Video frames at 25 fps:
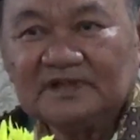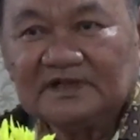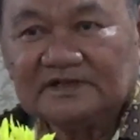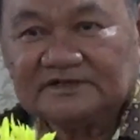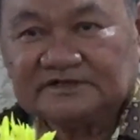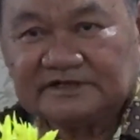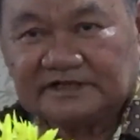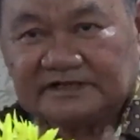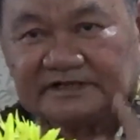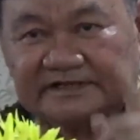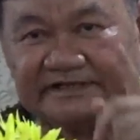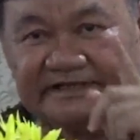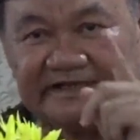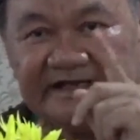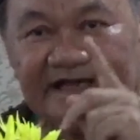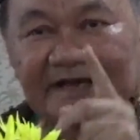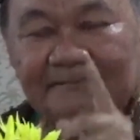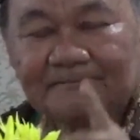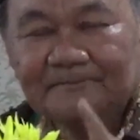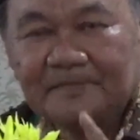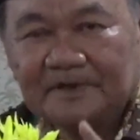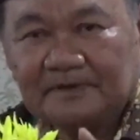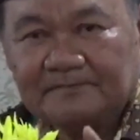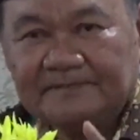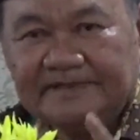
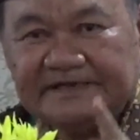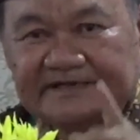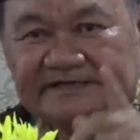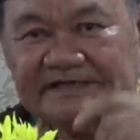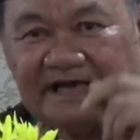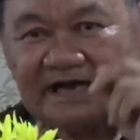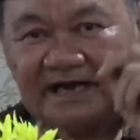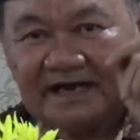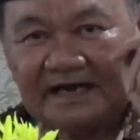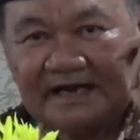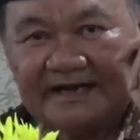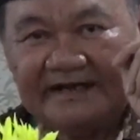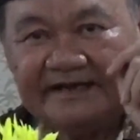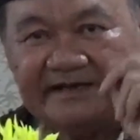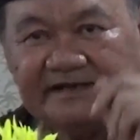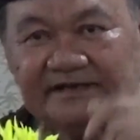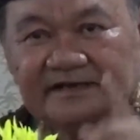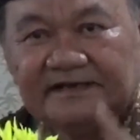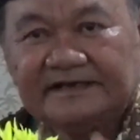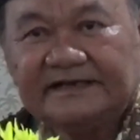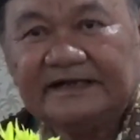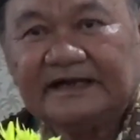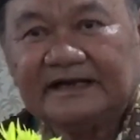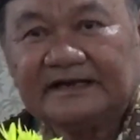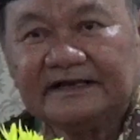setiap
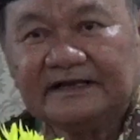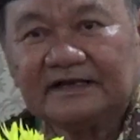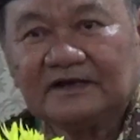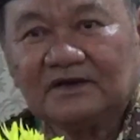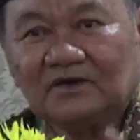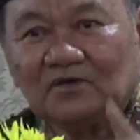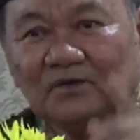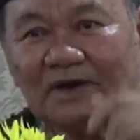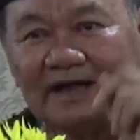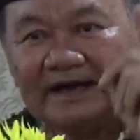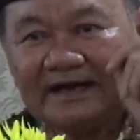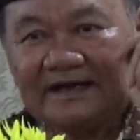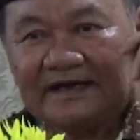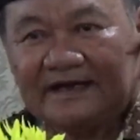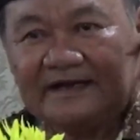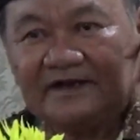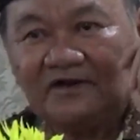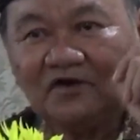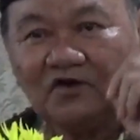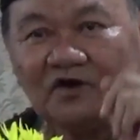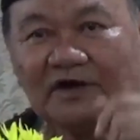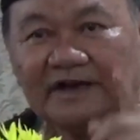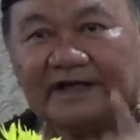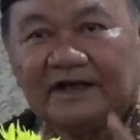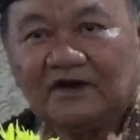kebijakan yang dikeluarkan
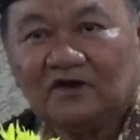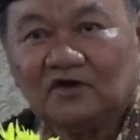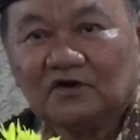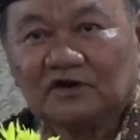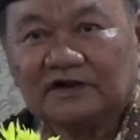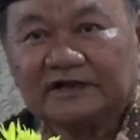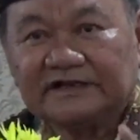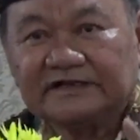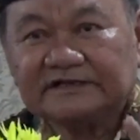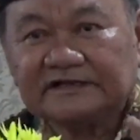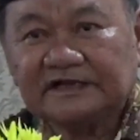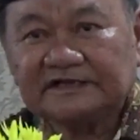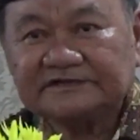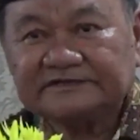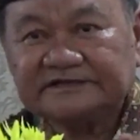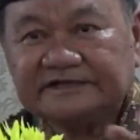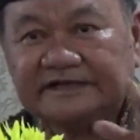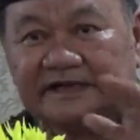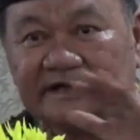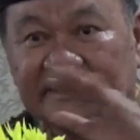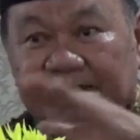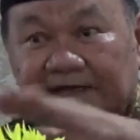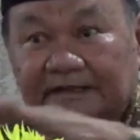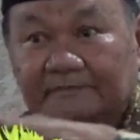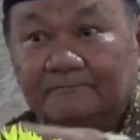oleh organisasi
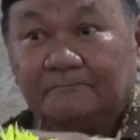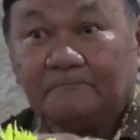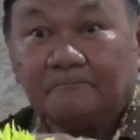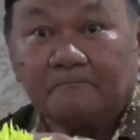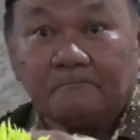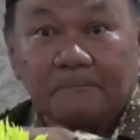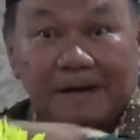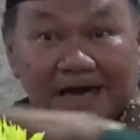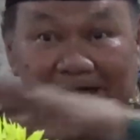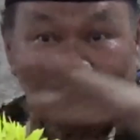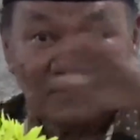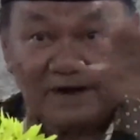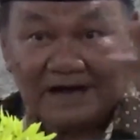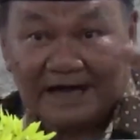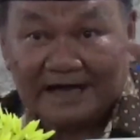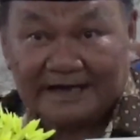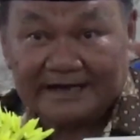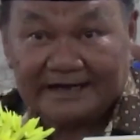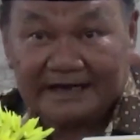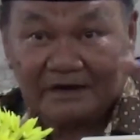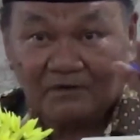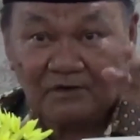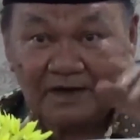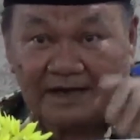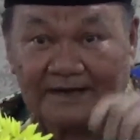yang di bawah
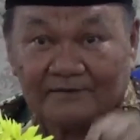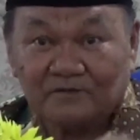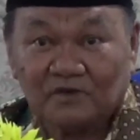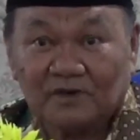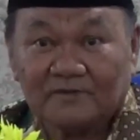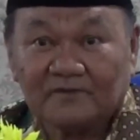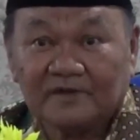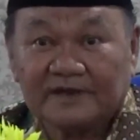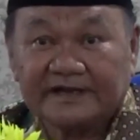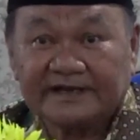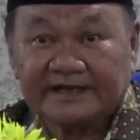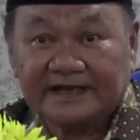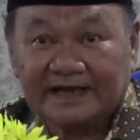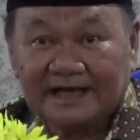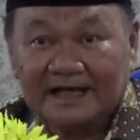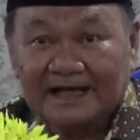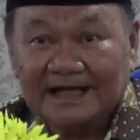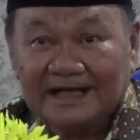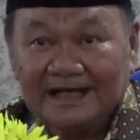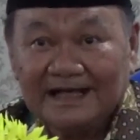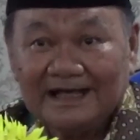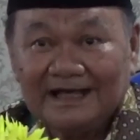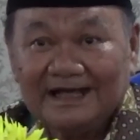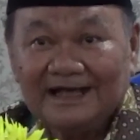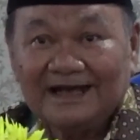naungan
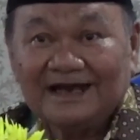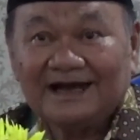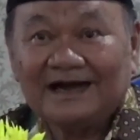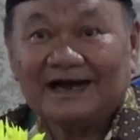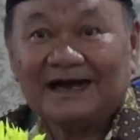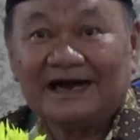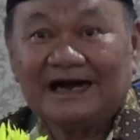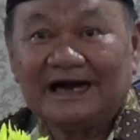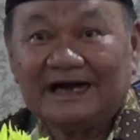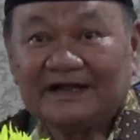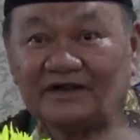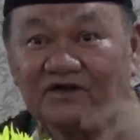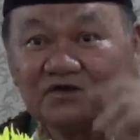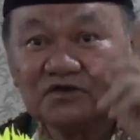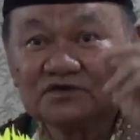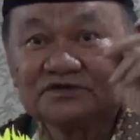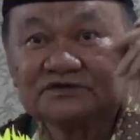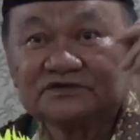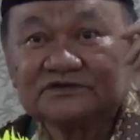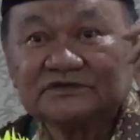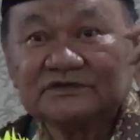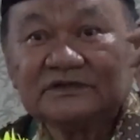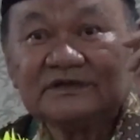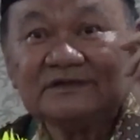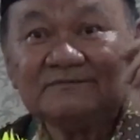Muhammadiyah
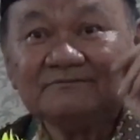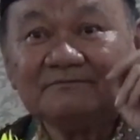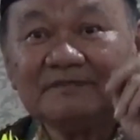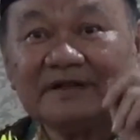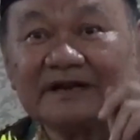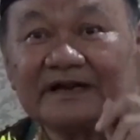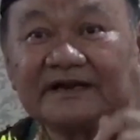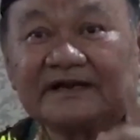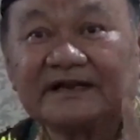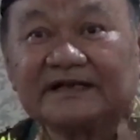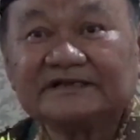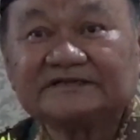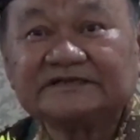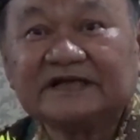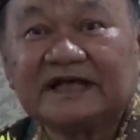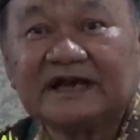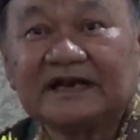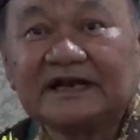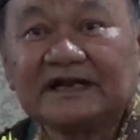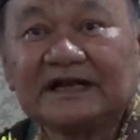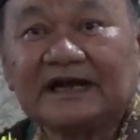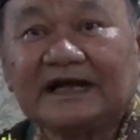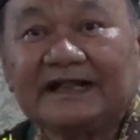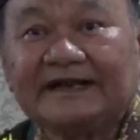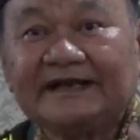harus
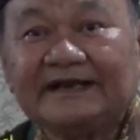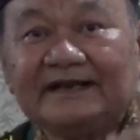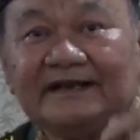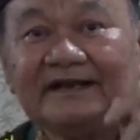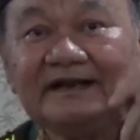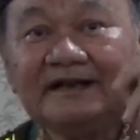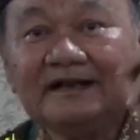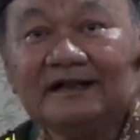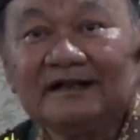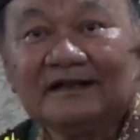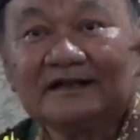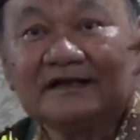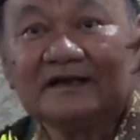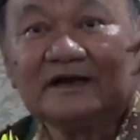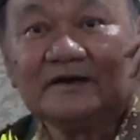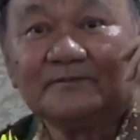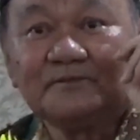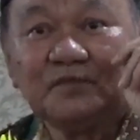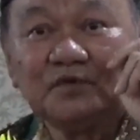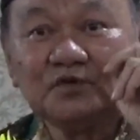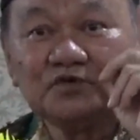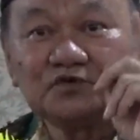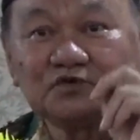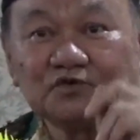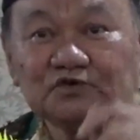berdasarkan
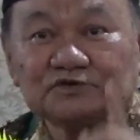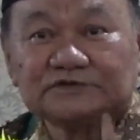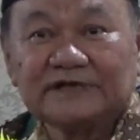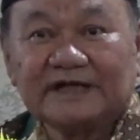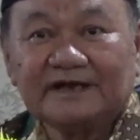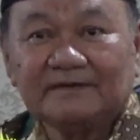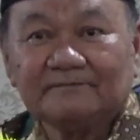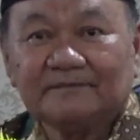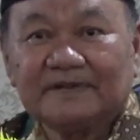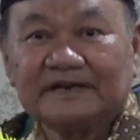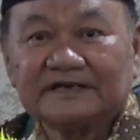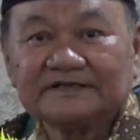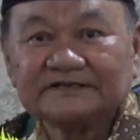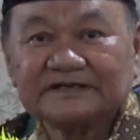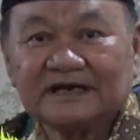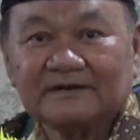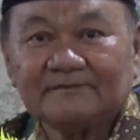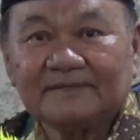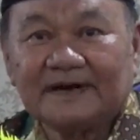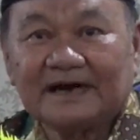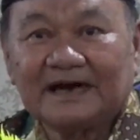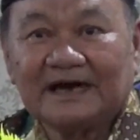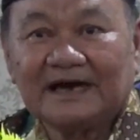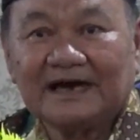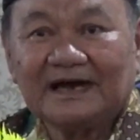keputusan
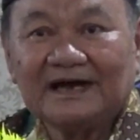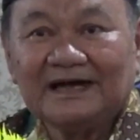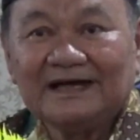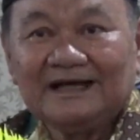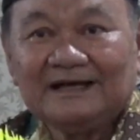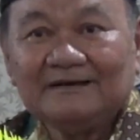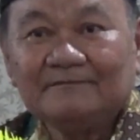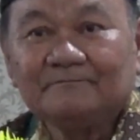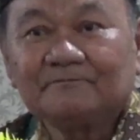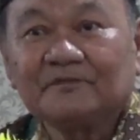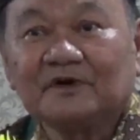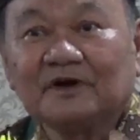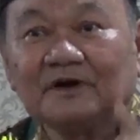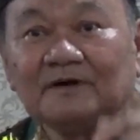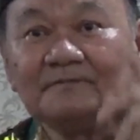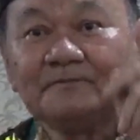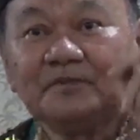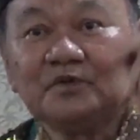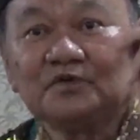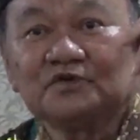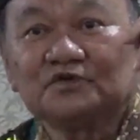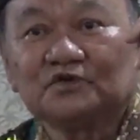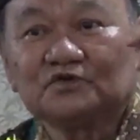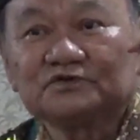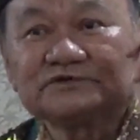bersama,
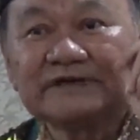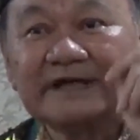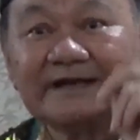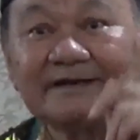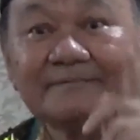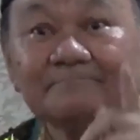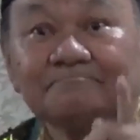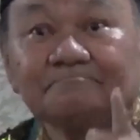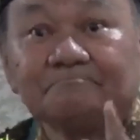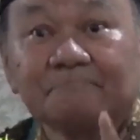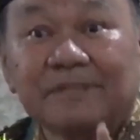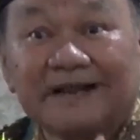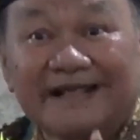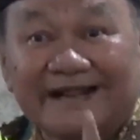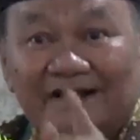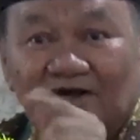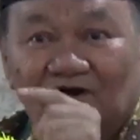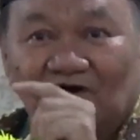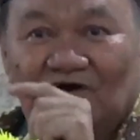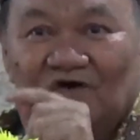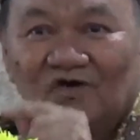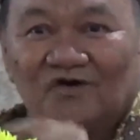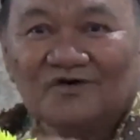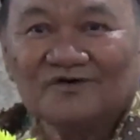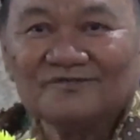keputusan pleno.